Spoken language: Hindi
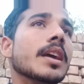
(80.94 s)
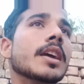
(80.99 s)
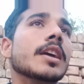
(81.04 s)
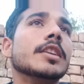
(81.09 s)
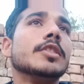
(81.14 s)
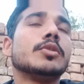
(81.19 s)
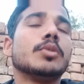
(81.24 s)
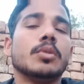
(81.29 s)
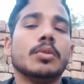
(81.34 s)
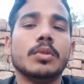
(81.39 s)

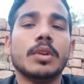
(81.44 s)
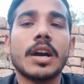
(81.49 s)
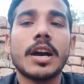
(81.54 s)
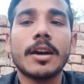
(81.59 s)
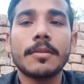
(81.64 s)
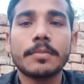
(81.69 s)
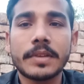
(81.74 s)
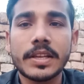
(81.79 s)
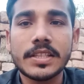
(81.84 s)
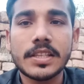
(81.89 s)
तो आप
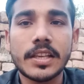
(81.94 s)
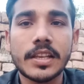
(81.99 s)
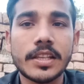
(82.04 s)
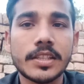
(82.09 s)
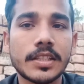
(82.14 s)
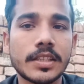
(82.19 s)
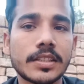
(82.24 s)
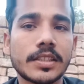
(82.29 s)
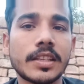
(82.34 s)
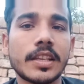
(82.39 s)
कैसे ले
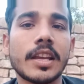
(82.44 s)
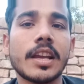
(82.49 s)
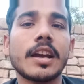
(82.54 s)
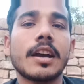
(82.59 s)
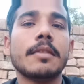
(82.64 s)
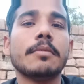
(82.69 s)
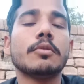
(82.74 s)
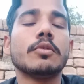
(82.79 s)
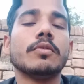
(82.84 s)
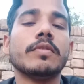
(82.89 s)
सकते हैं
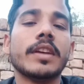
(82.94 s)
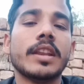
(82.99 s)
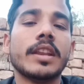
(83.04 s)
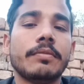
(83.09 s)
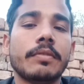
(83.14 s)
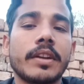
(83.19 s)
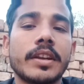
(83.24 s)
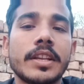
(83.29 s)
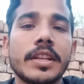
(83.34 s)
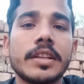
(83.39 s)
आपको वेरीफाइड
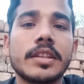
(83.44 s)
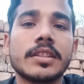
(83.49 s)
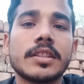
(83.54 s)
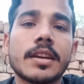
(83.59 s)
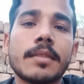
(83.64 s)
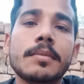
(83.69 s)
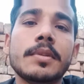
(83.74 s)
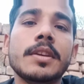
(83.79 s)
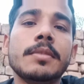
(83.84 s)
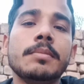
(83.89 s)
टिक तब
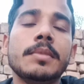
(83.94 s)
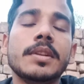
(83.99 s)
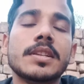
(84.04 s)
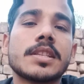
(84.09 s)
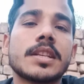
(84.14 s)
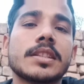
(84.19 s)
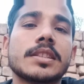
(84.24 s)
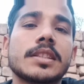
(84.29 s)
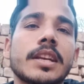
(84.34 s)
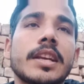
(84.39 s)
ही मिल
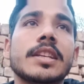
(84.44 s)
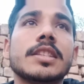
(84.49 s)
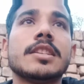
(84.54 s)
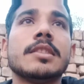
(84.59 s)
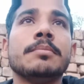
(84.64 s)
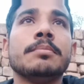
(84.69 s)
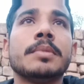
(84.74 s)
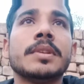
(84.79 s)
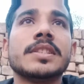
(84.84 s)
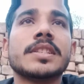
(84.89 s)
सकता है
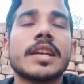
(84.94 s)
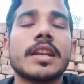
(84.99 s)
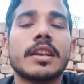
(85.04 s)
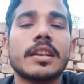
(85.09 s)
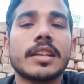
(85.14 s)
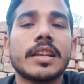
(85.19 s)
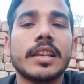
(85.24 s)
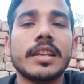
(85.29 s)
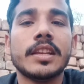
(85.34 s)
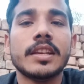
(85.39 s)
सिंपल चैनल के
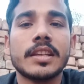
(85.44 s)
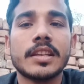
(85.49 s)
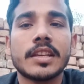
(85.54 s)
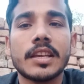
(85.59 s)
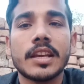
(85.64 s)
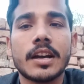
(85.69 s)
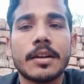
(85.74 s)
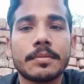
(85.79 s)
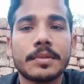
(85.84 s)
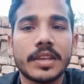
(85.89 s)
लिए कि
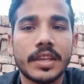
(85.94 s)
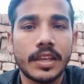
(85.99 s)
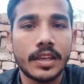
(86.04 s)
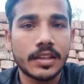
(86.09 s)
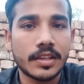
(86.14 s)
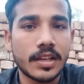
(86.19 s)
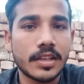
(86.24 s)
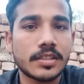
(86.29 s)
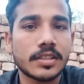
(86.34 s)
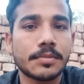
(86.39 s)
आपके एक
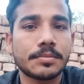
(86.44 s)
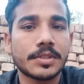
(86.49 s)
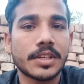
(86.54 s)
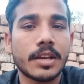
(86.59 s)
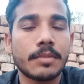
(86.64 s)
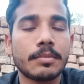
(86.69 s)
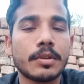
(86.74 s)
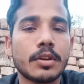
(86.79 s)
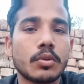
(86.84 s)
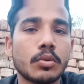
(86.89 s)
लाख
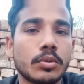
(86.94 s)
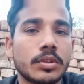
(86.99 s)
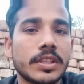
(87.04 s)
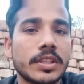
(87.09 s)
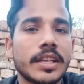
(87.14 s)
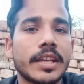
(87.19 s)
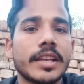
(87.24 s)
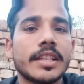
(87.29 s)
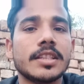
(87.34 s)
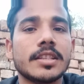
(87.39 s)
सब्सक्राइबर होते
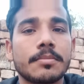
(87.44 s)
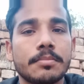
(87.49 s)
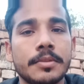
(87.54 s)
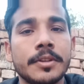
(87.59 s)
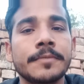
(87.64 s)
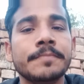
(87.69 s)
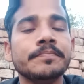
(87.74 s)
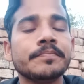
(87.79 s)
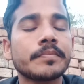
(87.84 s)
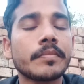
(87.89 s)
हैं जब
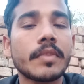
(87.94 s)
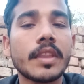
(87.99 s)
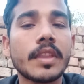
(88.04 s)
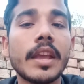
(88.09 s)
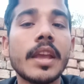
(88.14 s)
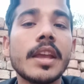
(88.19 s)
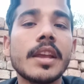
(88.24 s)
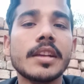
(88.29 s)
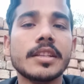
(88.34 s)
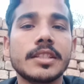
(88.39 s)

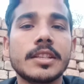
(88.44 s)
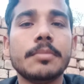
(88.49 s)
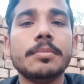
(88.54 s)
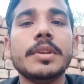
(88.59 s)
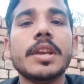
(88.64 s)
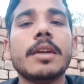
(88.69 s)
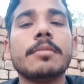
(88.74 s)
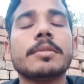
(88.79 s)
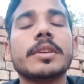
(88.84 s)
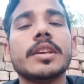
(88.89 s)
जब भी
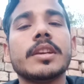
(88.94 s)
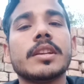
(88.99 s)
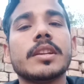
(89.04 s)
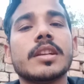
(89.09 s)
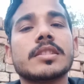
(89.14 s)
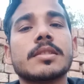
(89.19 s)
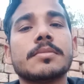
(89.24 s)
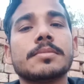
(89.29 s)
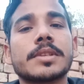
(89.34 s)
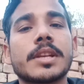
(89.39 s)
आपके एक लाख
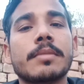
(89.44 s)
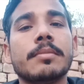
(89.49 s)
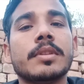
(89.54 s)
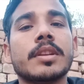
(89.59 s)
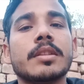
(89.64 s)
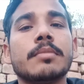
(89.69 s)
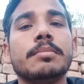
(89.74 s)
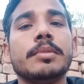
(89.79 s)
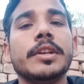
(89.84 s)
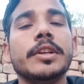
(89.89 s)
सब्सक्राइबर
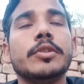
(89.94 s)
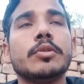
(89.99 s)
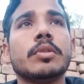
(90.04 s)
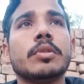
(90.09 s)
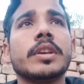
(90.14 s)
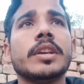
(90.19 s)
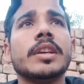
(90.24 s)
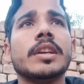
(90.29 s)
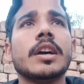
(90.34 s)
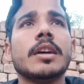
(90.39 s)
कंप्लीट होंगे
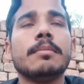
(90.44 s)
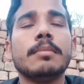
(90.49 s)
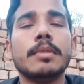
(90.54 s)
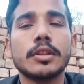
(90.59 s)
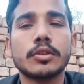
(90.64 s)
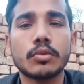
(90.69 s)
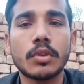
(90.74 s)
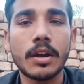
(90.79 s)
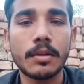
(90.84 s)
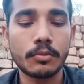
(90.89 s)
अव्वल तो
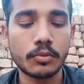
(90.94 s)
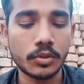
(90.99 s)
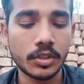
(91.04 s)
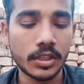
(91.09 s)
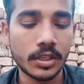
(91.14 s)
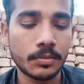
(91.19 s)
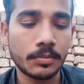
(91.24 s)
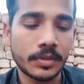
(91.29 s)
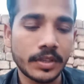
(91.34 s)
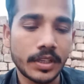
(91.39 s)
आपको
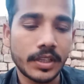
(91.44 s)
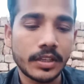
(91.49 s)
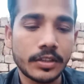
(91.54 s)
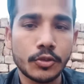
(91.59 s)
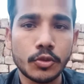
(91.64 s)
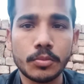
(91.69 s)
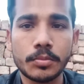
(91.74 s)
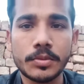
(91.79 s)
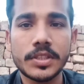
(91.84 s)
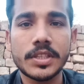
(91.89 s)
तकरीबन
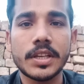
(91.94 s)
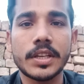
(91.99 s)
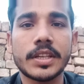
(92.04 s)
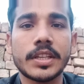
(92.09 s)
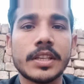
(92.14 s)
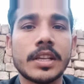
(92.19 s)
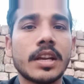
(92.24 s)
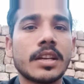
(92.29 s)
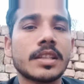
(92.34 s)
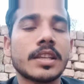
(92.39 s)
चौबीस घंटे या
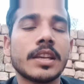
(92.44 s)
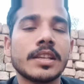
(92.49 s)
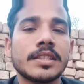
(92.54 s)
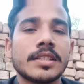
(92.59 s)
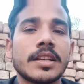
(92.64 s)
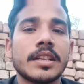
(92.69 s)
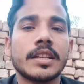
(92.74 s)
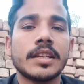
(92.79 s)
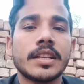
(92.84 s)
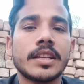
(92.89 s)
अड़तालीस
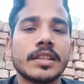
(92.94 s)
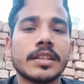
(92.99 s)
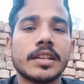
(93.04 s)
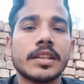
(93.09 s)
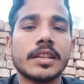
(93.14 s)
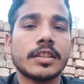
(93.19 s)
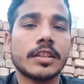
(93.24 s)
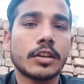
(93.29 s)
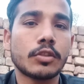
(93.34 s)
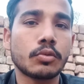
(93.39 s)
घंटे के अंदर
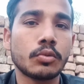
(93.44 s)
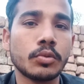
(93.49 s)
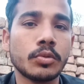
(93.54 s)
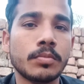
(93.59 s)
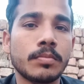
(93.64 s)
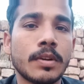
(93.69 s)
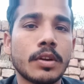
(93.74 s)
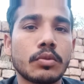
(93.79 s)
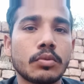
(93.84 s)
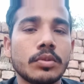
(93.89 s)
अंदर खुद ब
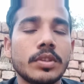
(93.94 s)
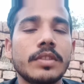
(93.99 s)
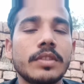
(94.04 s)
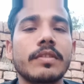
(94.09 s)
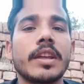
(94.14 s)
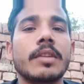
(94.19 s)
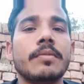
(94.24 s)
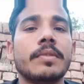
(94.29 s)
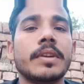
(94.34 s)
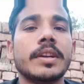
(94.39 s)
खुद ही
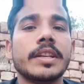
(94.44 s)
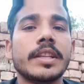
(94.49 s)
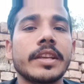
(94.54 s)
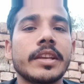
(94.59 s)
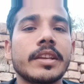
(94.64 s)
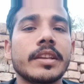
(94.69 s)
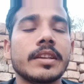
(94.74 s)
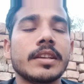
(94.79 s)
वेरीफाइड टिक